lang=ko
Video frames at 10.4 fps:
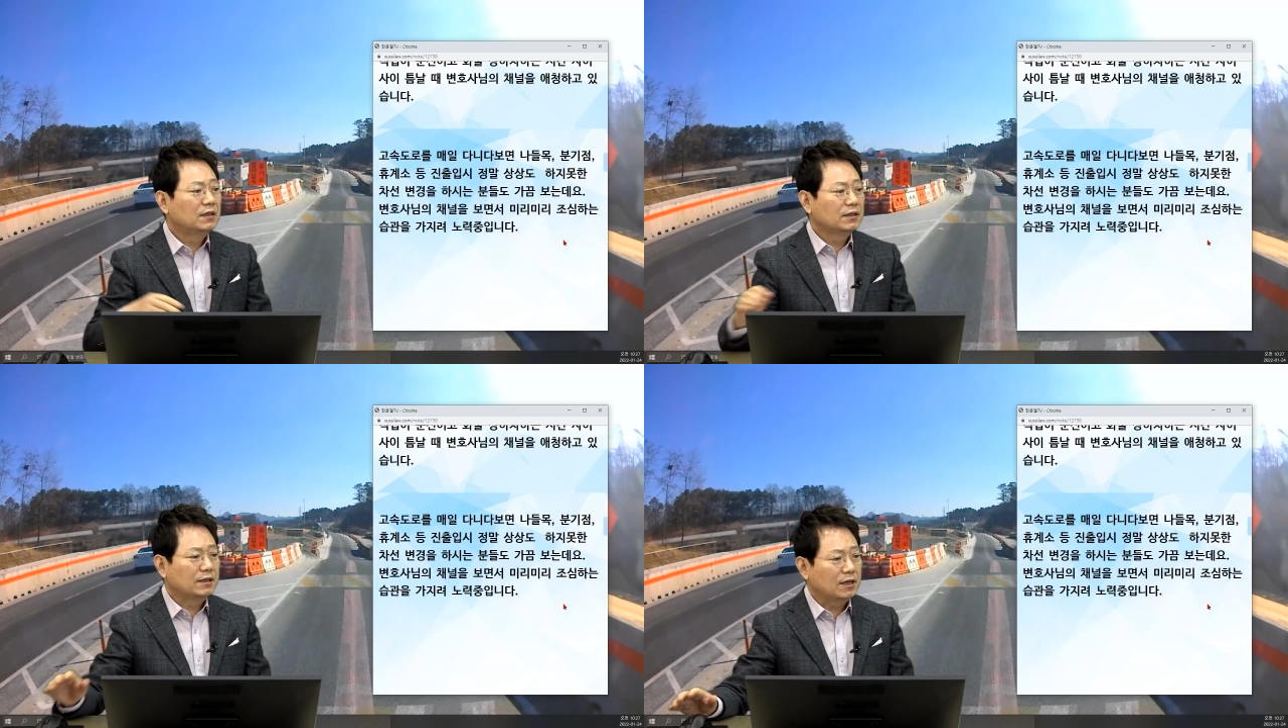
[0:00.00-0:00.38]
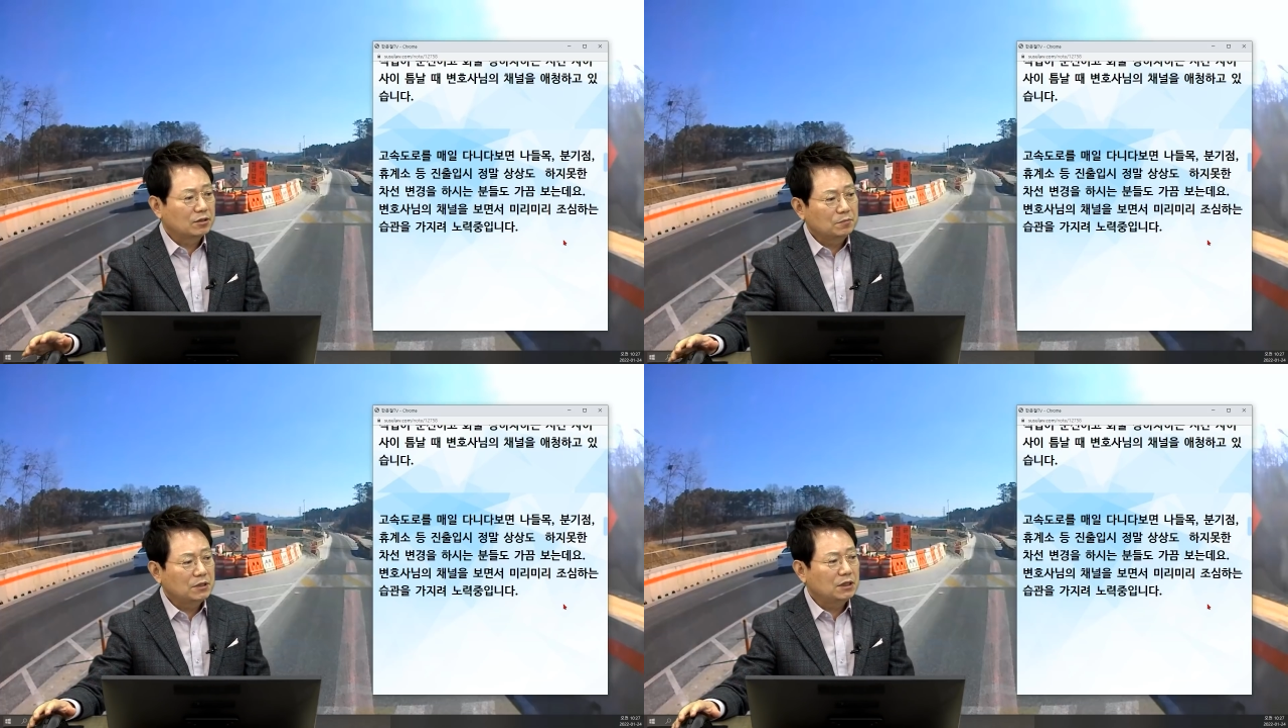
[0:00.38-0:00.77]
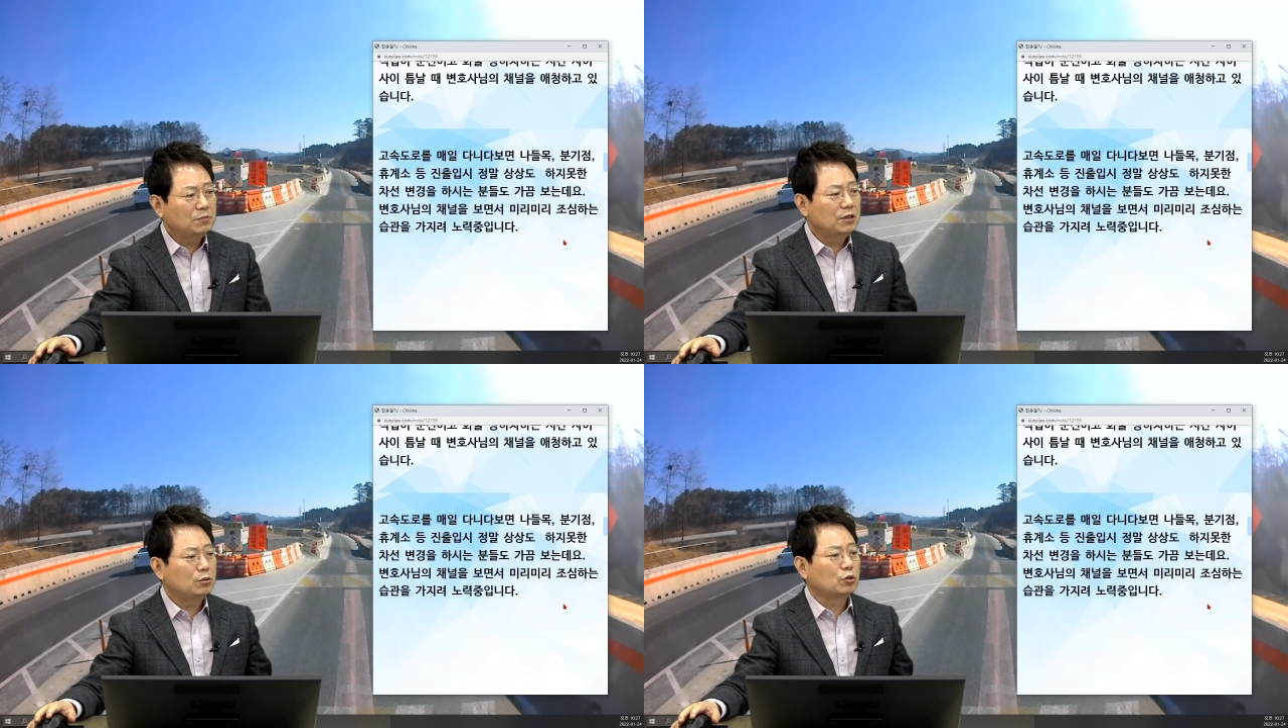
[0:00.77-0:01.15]
그래서
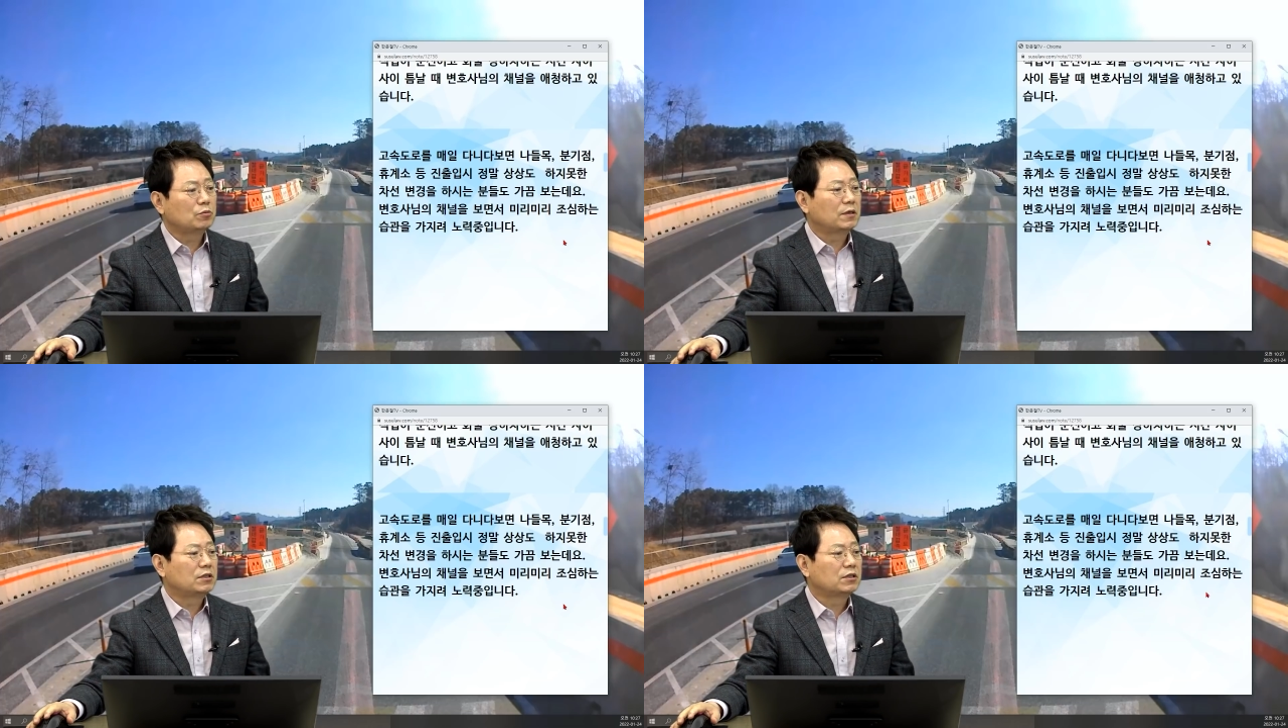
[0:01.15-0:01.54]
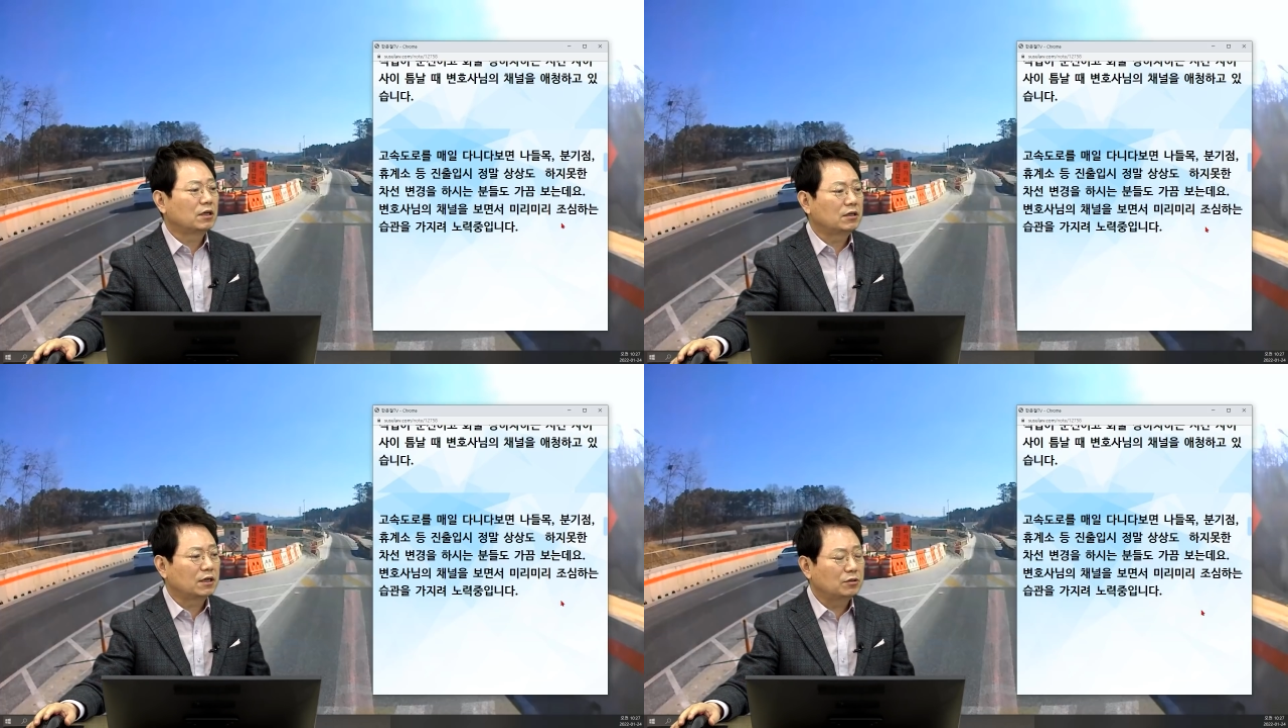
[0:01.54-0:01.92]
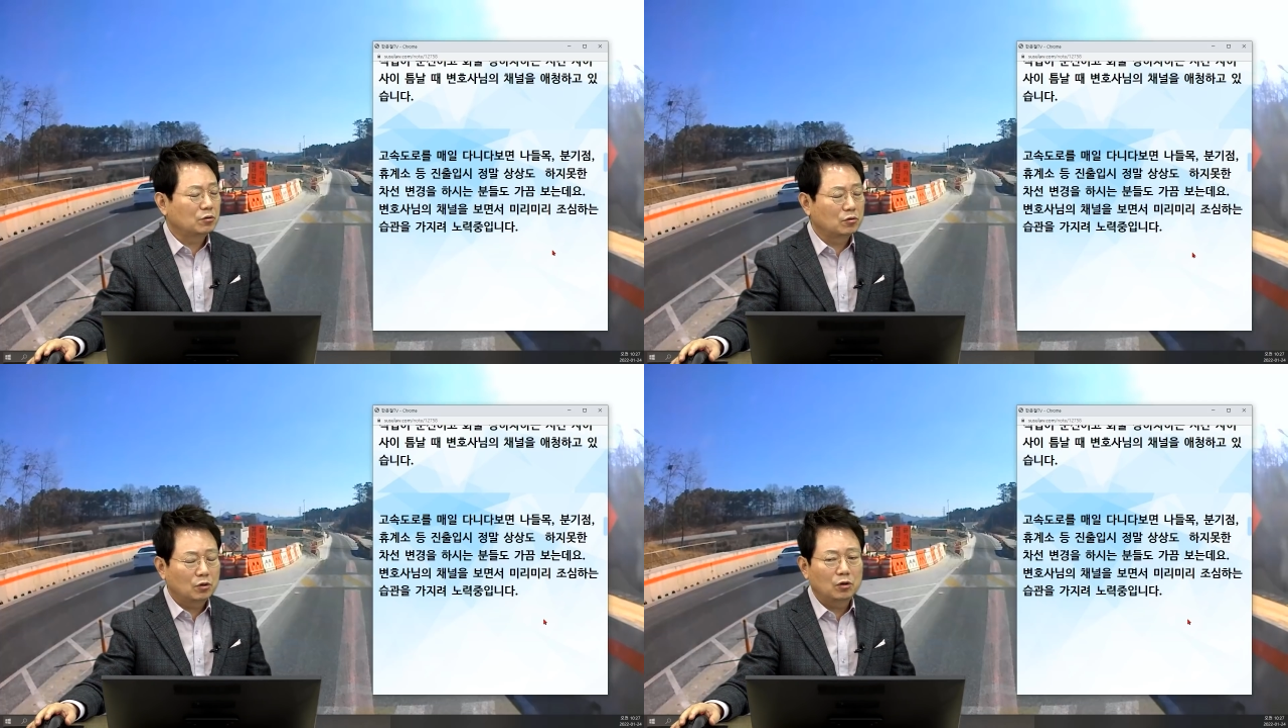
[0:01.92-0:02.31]
미리미리 조심하는 습관을
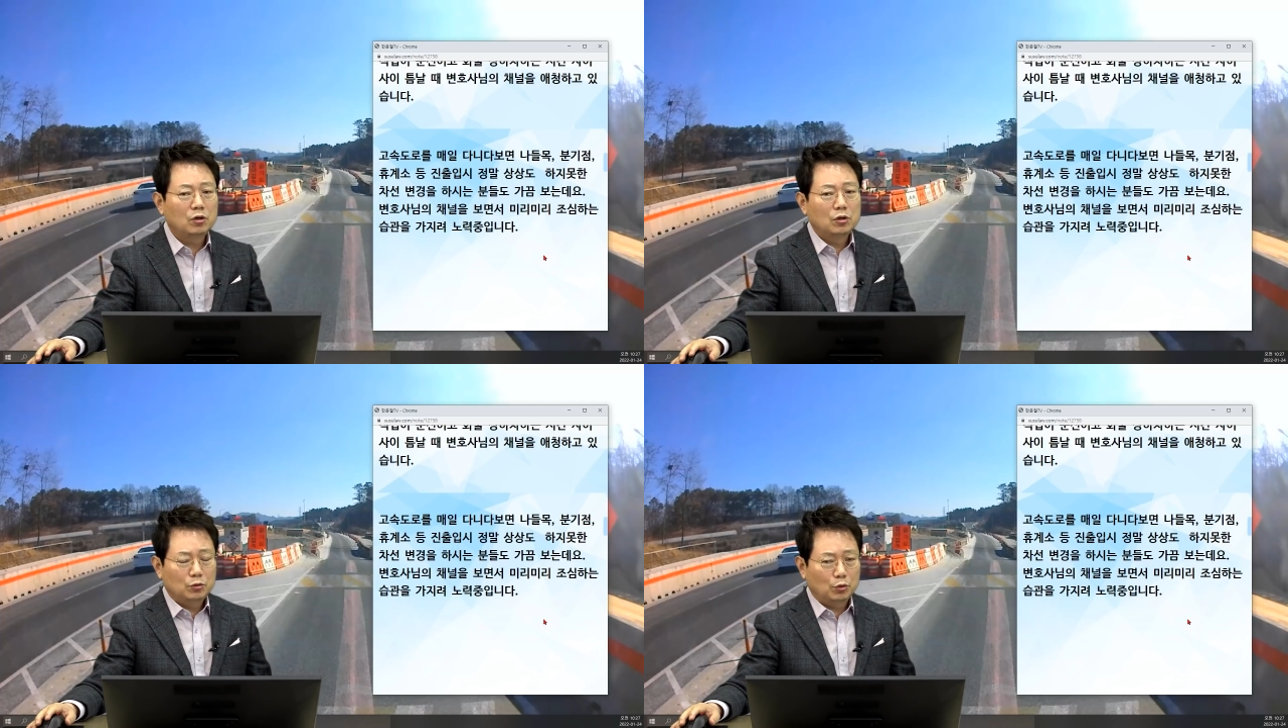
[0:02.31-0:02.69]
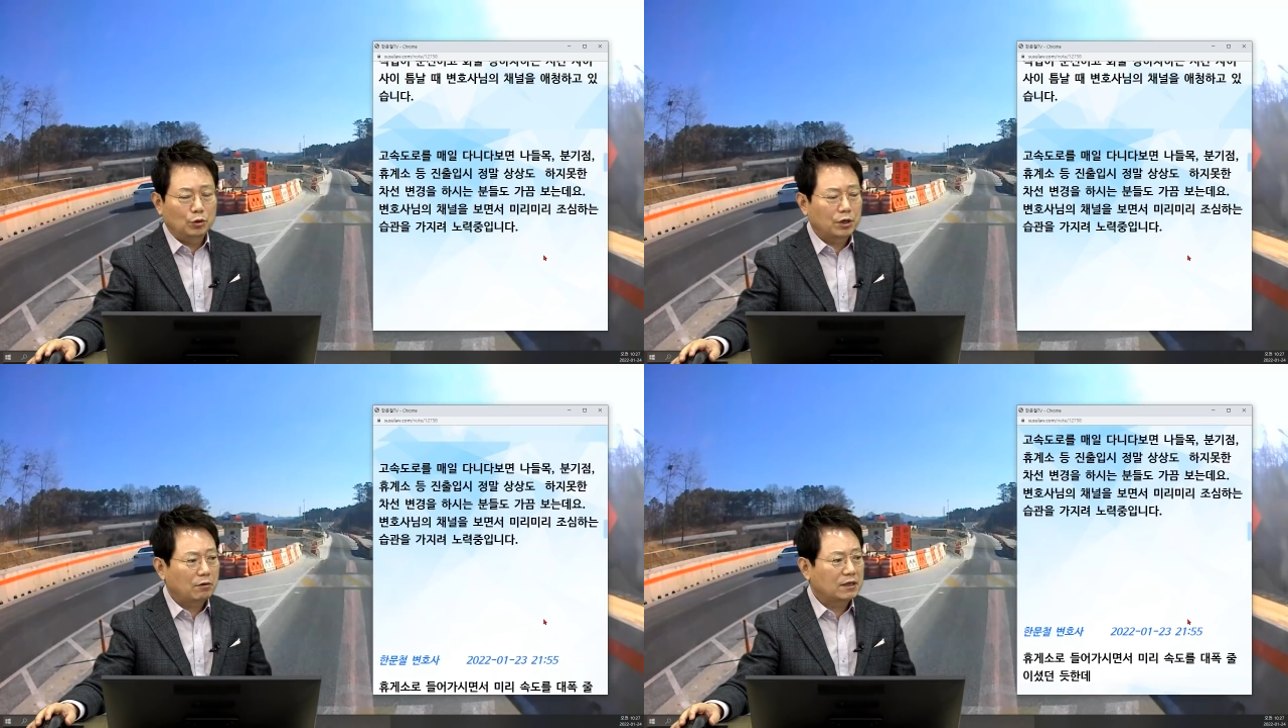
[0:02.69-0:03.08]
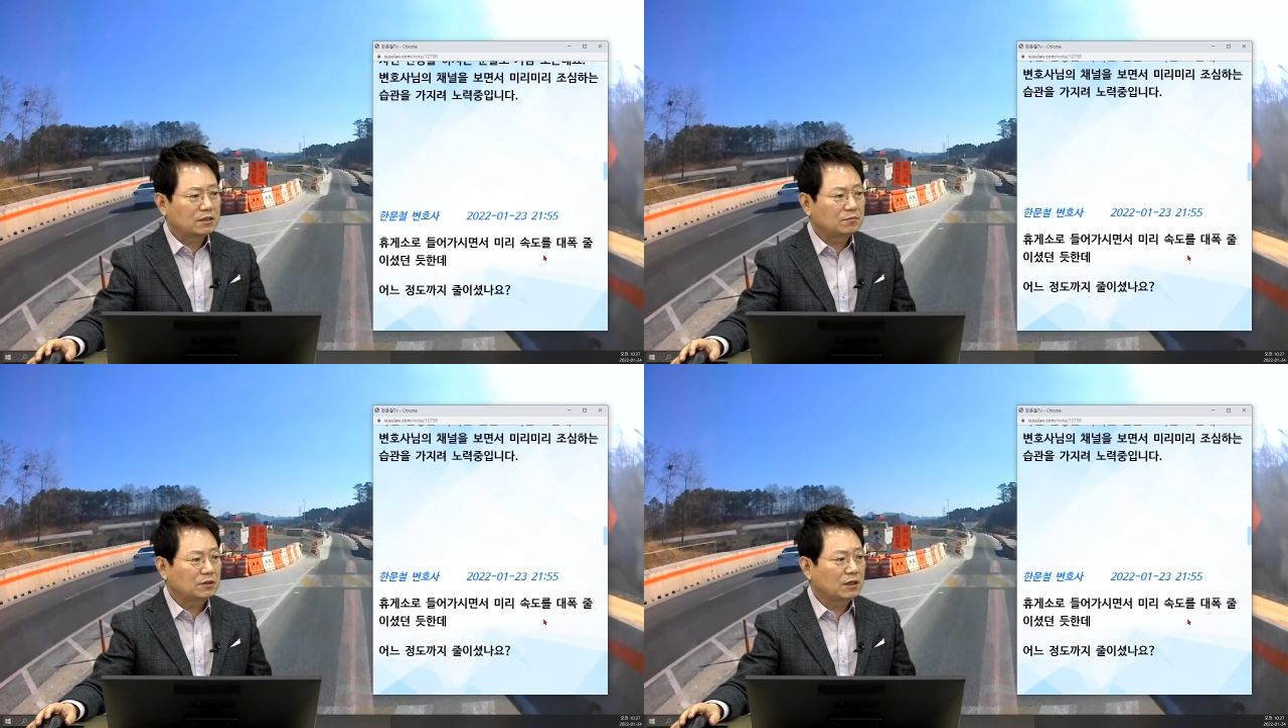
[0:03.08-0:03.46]
가지려고 노력해
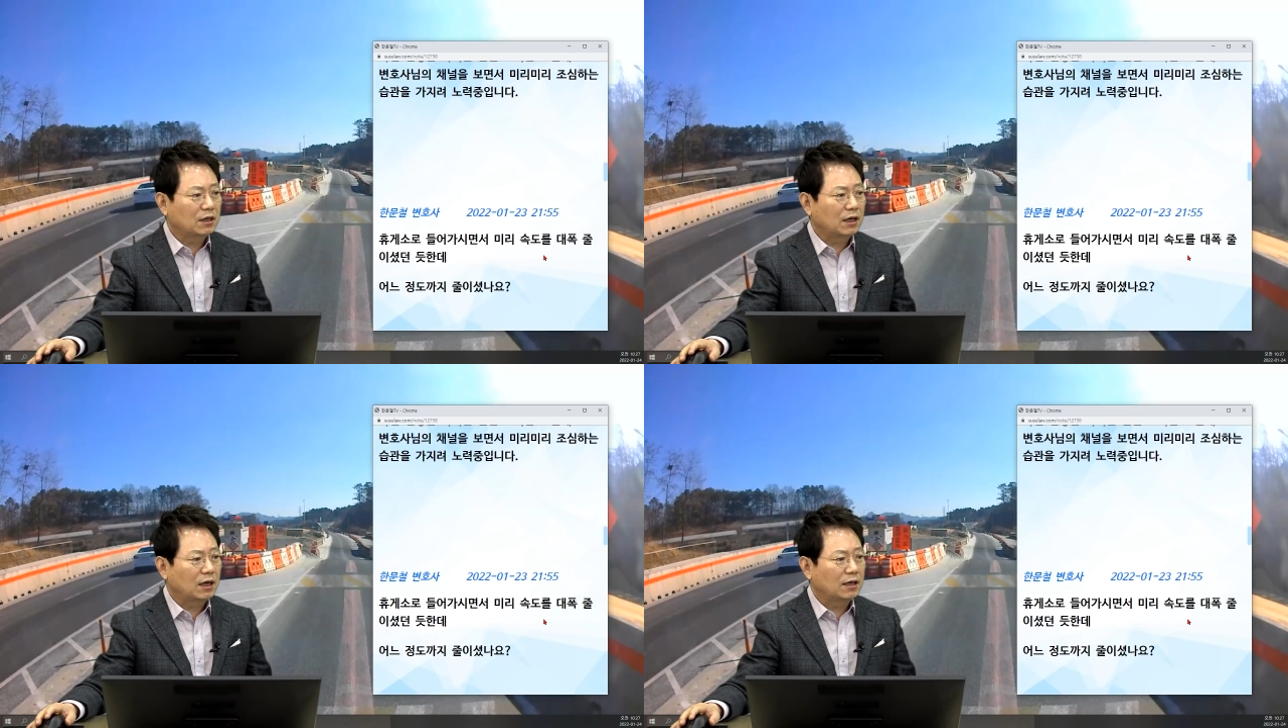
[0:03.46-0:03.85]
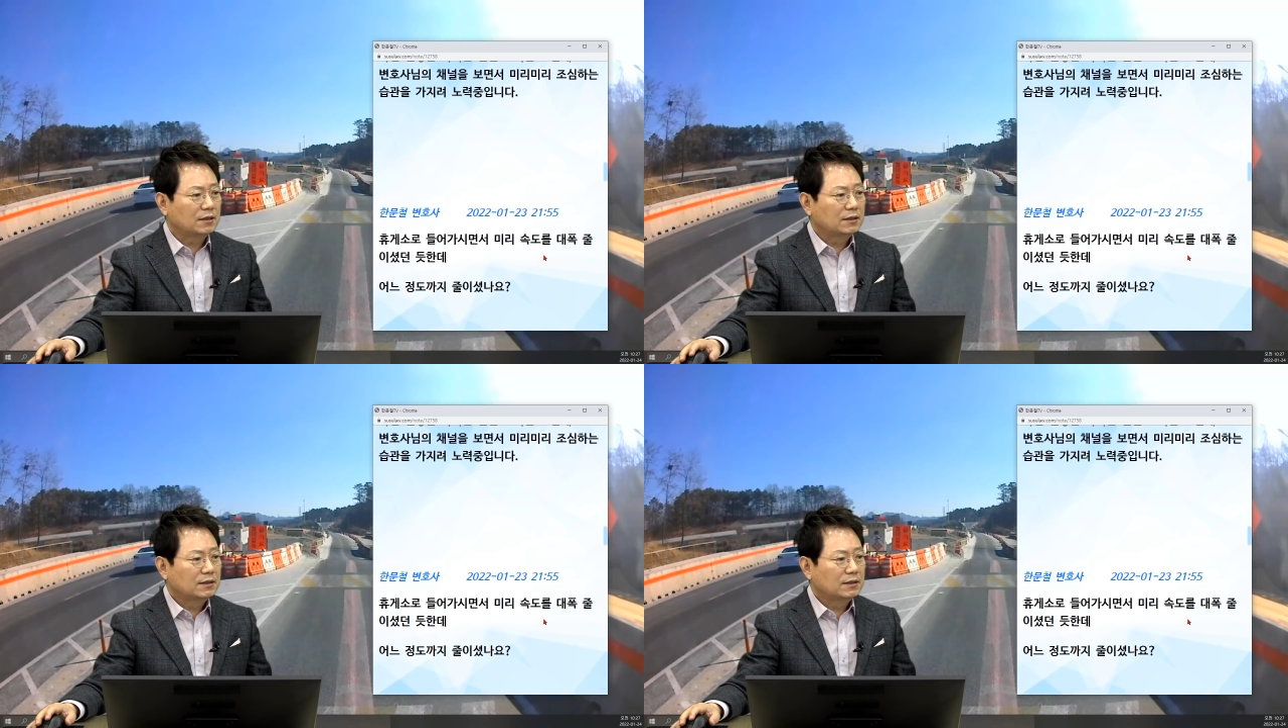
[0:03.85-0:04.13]
왔습니다.